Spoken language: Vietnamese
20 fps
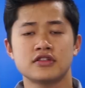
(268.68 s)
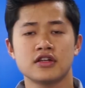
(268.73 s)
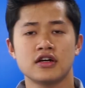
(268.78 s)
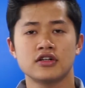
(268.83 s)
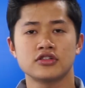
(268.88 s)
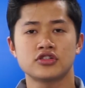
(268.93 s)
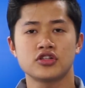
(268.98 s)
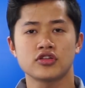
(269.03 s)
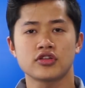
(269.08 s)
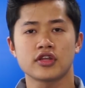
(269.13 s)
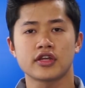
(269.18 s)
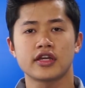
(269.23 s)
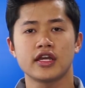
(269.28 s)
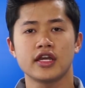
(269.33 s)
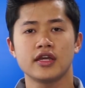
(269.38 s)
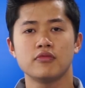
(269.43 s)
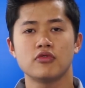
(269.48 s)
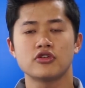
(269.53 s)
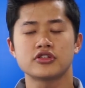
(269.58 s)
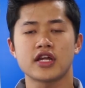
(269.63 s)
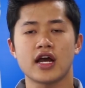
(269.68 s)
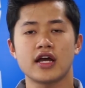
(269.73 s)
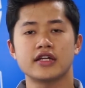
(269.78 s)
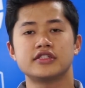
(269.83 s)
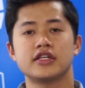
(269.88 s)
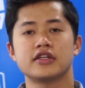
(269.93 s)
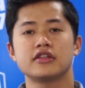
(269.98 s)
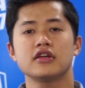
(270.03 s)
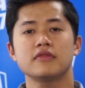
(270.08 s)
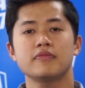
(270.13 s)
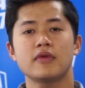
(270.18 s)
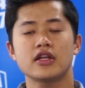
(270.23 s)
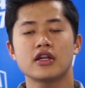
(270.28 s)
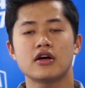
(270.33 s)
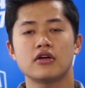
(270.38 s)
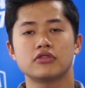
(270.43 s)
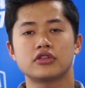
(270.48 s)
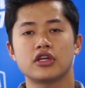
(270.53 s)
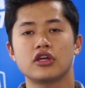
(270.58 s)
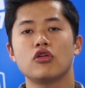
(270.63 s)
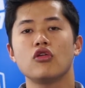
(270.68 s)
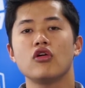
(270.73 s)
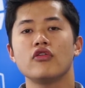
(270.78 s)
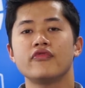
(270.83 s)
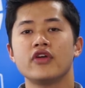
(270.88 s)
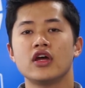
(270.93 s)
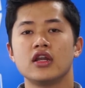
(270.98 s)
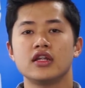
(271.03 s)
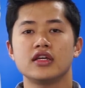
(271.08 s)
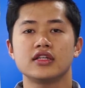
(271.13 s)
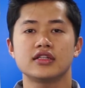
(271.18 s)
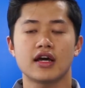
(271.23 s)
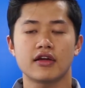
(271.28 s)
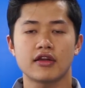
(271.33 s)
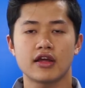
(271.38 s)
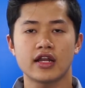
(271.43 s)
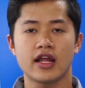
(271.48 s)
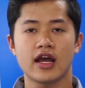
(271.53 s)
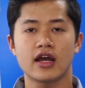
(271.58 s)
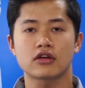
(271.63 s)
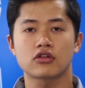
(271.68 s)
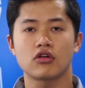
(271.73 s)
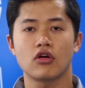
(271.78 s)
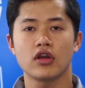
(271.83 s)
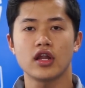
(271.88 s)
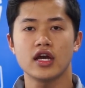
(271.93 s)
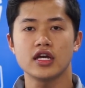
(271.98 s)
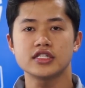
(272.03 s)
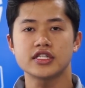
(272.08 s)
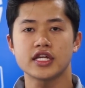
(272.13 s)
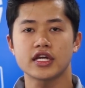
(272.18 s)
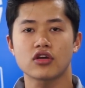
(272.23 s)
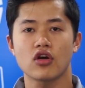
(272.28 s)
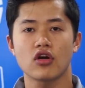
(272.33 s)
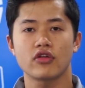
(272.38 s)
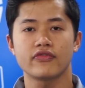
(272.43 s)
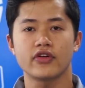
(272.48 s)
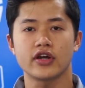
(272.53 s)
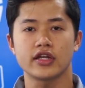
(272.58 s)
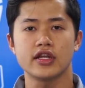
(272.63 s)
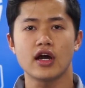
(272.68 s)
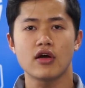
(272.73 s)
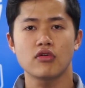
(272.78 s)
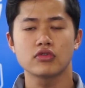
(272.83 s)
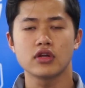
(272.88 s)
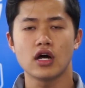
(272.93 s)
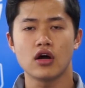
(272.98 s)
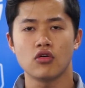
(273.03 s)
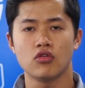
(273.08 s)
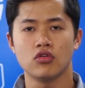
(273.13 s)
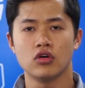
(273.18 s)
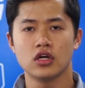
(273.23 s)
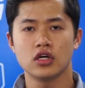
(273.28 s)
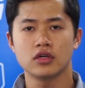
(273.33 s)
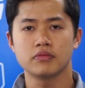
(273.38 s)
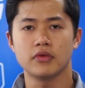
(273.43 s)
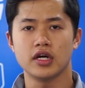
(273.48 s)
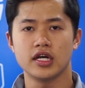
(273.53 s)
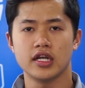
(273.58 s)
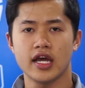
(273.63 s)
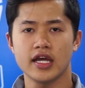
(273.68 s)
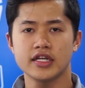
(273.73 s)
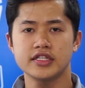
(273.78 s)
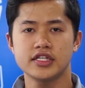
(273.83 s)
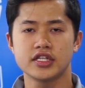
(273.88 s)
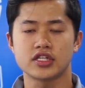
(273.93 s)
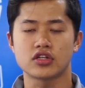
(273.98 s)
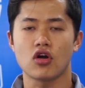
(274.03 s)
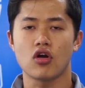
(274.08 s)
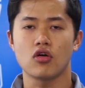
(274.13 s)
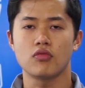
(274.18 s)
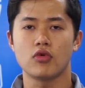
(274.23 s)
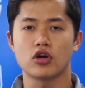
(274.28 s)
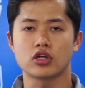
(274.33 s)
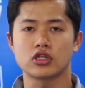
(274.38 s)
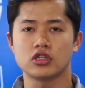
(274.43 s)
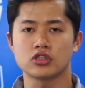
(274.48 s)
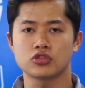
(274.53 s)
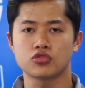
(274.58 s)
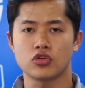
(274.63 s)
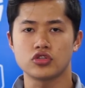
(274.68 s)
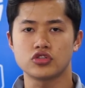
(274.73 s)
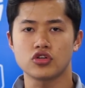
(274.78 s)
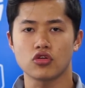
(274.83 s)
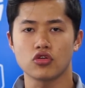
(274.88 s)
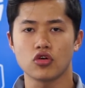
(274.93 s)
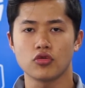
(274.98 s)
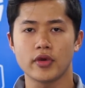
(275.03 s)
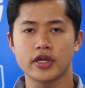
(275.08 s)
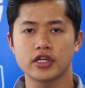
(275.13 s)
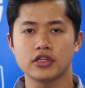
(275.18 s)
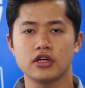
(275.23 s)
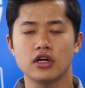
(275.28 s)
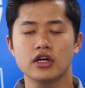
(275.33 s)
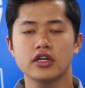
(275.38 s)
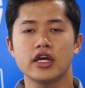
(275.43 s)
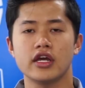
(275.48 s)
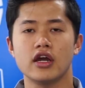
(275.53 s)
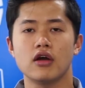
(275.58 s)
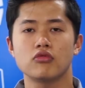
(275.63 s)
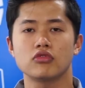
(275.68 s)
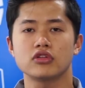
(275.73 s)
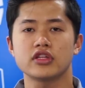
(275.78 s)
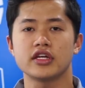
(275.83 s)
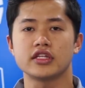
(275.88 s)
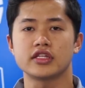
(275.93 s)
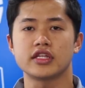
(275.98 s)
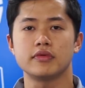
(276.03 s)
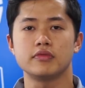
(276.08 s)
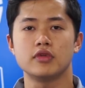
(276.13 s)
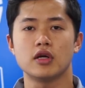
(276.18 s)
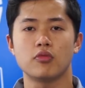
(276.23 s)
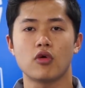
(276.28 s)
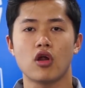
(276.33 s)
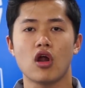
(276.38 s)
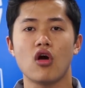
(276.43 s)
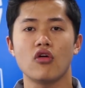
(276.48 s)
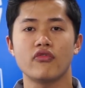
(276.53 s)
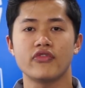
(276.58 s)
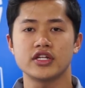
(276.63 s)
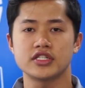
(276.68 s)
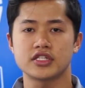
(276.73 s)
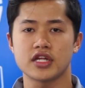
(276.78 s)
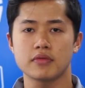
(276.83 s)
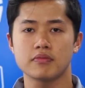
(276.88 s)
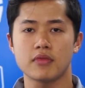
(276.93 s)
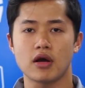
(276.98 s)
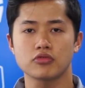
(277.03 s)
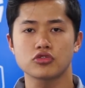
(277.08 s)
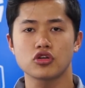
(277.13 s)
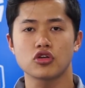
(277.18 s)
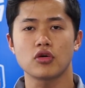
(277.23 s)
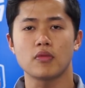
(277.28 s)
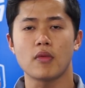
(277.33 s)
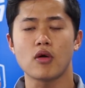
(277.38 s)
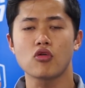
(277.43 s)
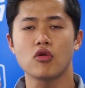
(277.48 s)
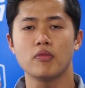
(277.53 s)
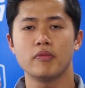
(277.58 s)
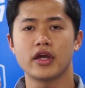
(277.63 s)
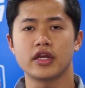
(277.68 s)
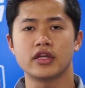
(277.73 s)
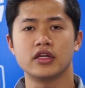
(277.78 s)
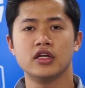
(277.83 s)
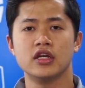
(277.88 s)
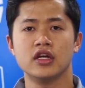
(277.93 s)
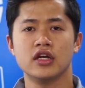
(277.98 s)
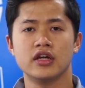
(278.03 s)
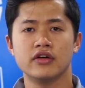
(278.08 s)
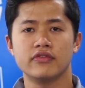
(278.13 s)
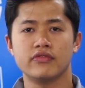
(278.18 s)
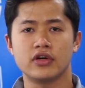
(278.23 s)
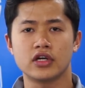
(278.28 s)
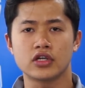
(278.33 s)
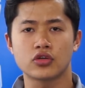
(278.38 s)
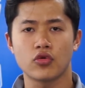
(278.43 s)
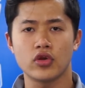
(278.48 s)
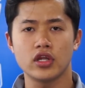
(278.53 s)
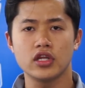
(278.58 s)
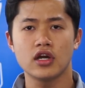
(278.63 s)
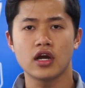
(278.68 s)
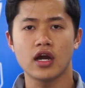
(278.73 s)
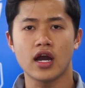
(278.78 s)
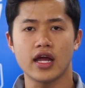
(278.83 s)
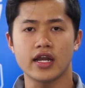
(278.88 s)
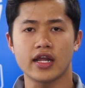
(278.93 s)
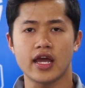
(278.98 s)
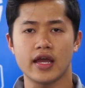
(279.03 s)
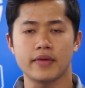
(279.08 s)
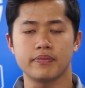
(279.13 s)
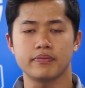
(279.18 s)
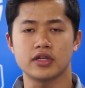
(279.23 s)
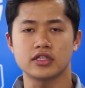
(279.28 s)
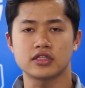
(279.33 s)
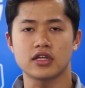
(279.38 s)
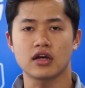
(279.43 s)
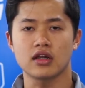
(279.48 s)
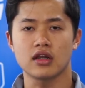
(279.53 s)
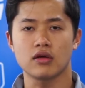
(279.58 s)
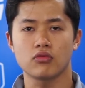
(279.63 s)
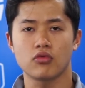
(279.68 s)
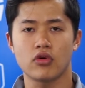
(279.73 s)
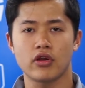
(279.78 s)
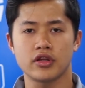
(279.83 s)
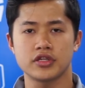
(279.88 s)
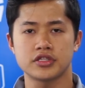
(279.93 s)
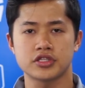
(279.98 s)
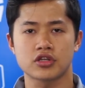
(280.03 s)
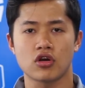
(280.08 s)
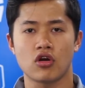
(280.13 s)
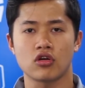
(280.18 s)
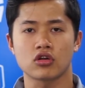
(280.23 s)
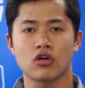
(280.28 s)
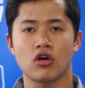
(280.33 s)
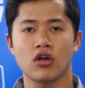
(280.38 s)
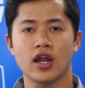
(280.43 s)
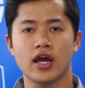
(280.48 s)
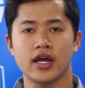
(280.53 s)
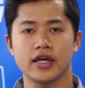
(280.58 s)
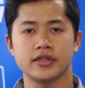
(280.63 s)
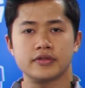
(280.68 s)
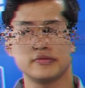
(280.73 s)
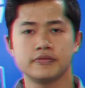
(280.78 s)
giờ cho tới khi mùa giải chính thức bắt đầu thì huấn luyện viên Lee Tao Dana có lẽ sẽ còn phải đau đầu, bởi lẽ chỉ còn một đợt tuyển chọn nội binh nữa để ông có thể tìm được một hậu vệ dẫn bóng cho đội bóng của mình với quỹ lương hạn hẹp mà Thăng Long Warriors còn có lại.